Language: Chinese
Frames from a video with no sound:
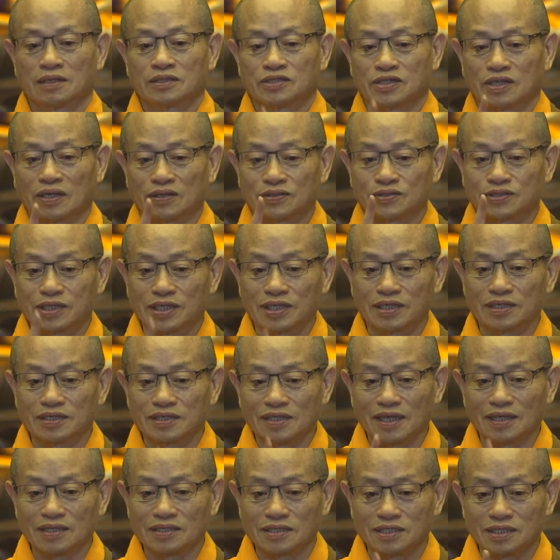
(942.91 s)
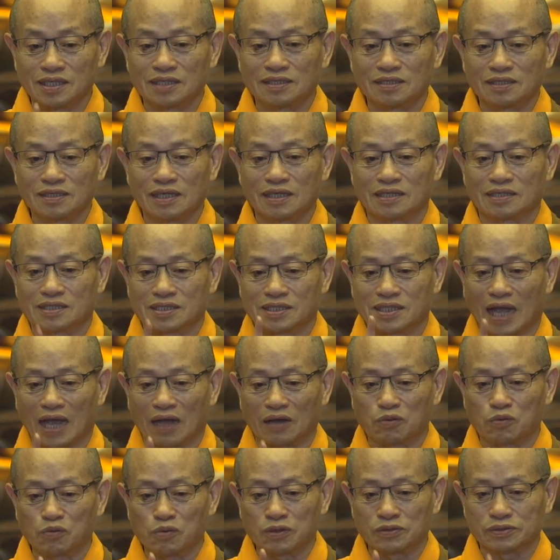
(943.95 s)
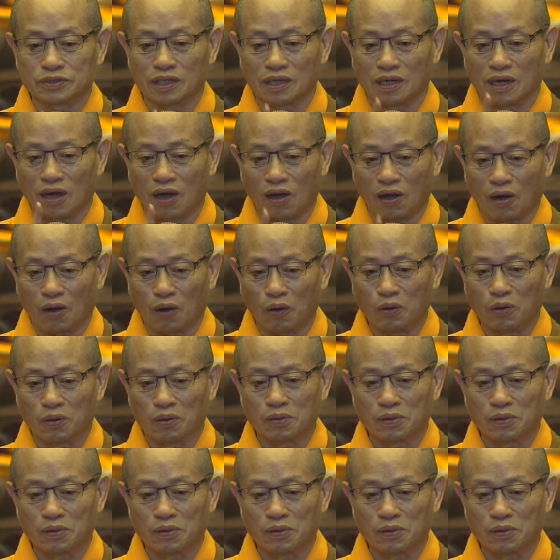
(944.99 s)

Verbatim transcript: 只要这一念心你掌握的好，